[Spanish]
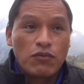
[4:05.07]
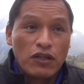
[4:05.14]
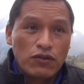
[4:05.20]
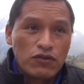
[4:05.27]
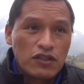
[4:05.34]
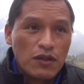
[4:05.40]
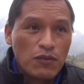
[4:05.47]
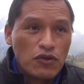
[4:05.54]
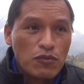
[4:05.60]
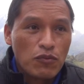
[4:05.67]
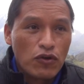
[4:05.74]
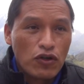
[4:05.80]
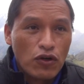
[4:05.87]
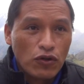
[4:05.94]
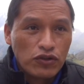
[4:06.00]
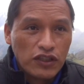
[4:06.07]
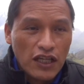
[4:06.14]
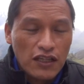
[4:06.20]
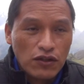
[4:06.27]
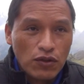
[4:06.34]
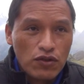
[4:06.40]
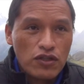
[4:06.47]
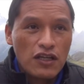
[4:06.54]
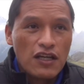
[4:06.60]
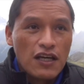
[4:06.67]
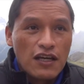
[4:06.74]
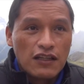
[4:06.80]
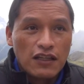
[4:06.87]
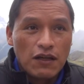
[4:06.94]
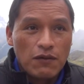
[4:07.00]
Bueno, estamos muy contentos
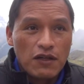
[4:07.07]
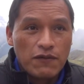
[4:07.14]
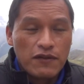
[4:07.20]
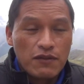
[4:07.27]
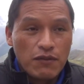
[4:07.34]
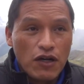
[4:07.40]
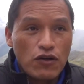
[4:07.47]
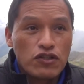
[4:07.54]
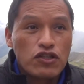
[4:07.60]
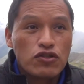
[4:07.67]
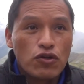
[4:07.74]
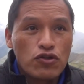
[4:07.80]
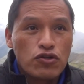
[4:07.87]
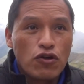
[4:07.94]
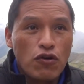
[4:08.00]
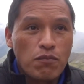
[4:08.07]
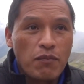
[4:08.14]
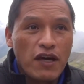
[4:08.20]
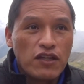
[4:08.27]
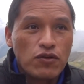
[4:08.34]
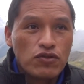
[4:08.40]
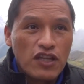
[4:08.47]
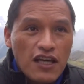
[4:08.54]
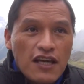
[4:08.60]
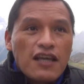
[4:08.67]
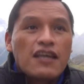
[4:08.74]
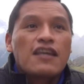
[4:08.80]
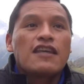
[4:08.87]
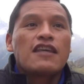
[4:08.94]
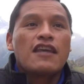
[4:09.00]
de haber firmado esos dos convenios
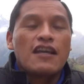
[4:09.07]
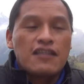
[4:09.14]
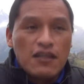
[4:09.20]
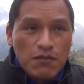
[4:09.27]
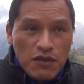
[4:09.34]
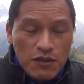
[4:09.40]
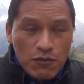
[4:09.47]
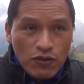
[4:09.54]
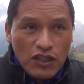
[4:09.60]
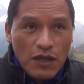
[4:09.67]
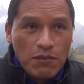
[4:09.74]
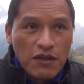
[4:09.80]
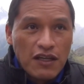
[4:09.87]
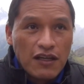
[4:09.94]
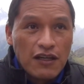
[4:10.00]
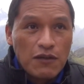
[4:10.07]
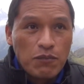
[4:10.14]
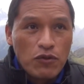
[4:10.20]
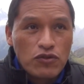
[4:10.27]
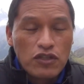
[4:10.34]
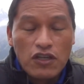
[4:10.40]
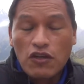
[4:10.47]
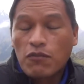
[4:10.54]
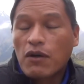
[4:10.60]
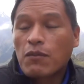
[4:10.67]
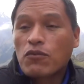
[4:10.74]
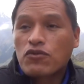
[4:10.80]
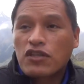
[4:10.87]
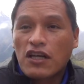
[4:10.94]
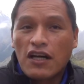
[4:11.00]
y asimismo también en el posterior
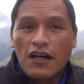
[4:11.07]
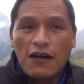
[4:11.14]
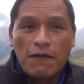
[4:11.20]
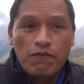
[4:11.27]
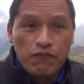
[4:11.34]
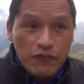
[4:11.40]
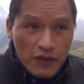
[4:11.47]
vamos a